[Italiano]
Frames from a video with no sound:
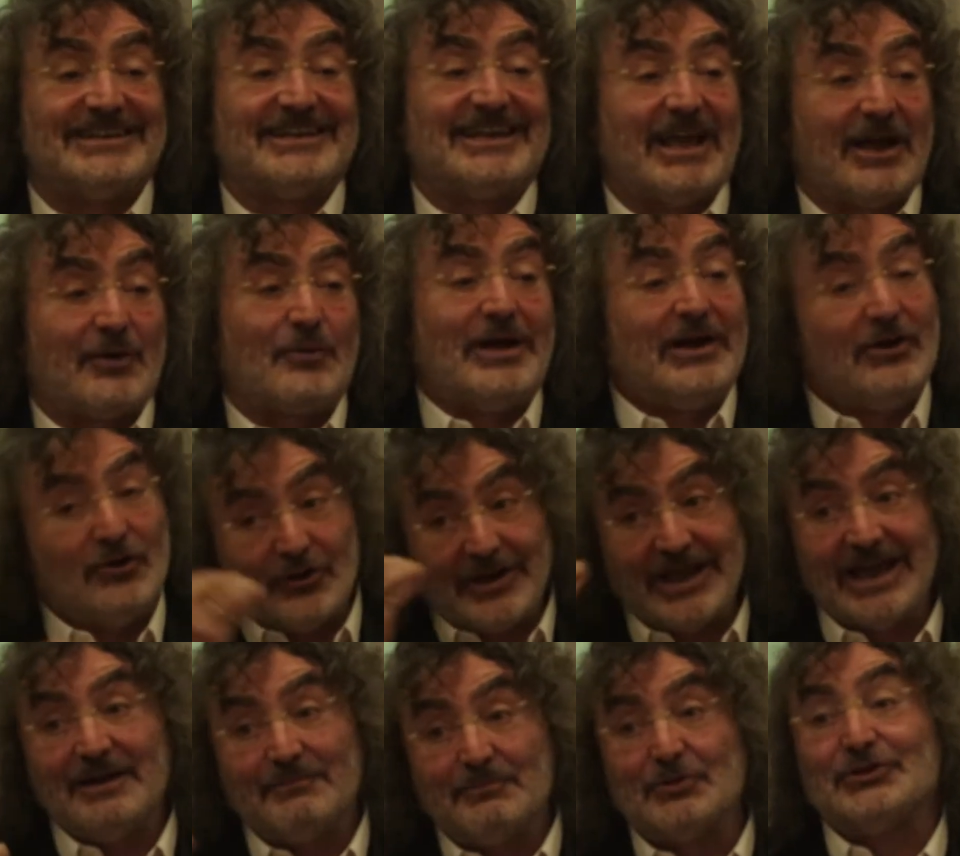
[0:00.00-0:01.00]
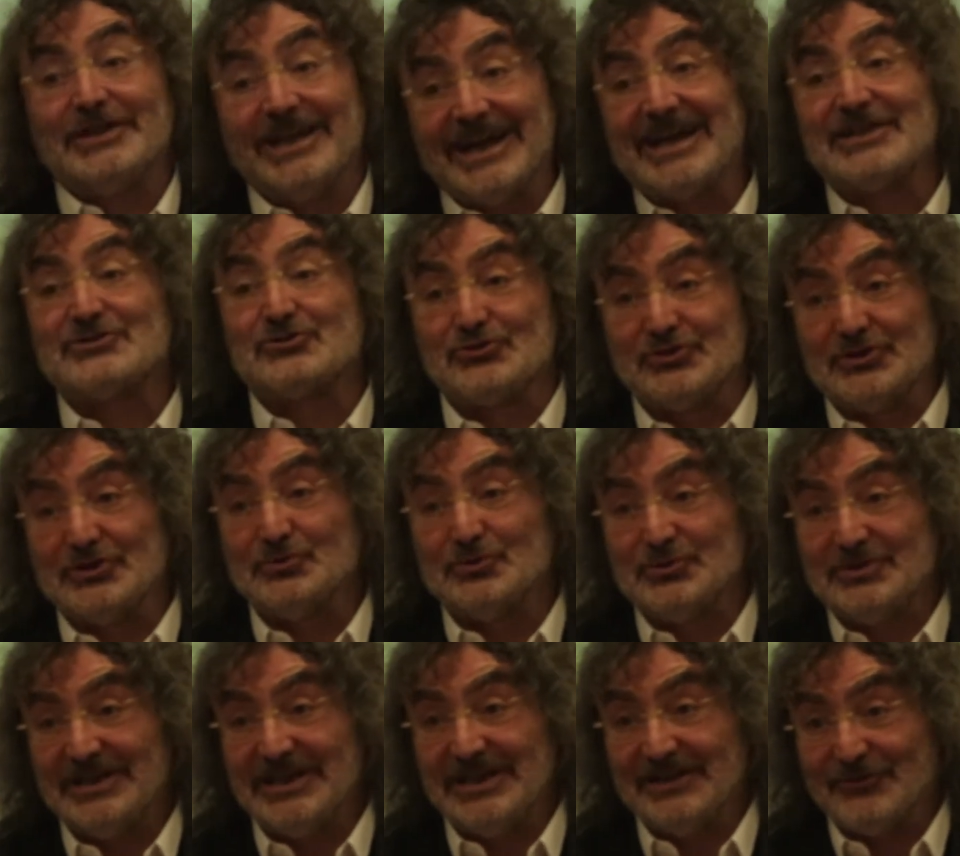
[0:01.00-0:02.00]
che è quello che ha il potere
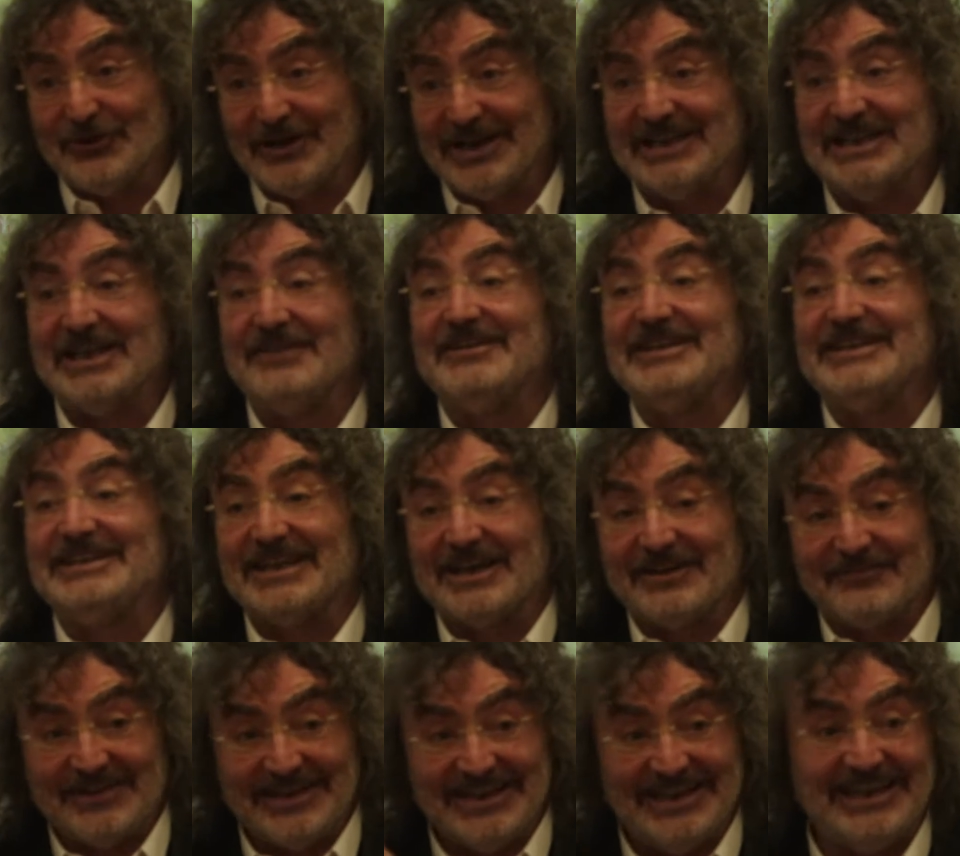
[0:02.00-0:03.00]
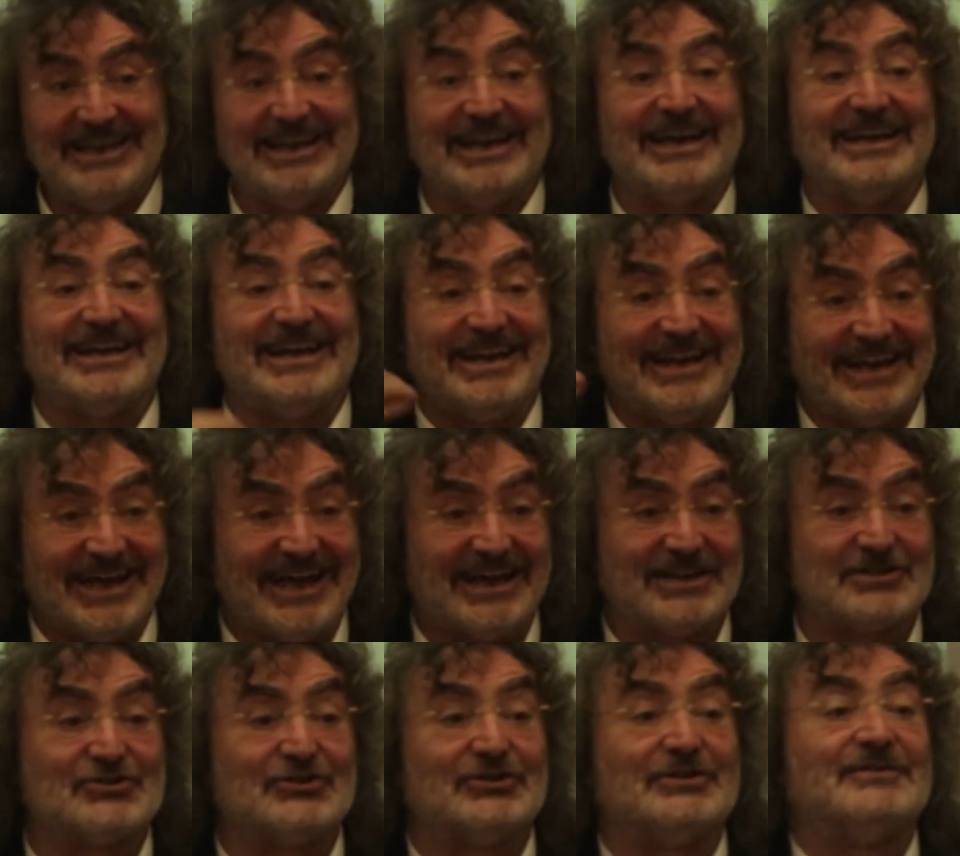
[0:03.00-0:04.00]
sostitutivo e che deve intervenire nel
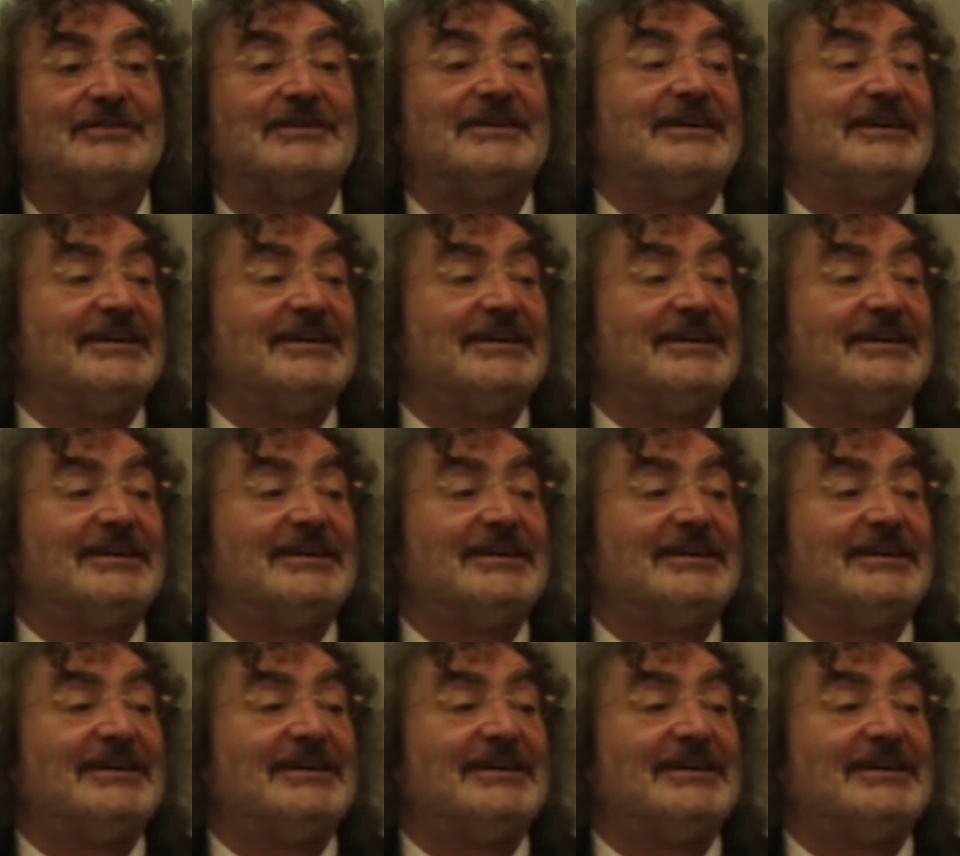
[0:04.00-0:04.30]
caso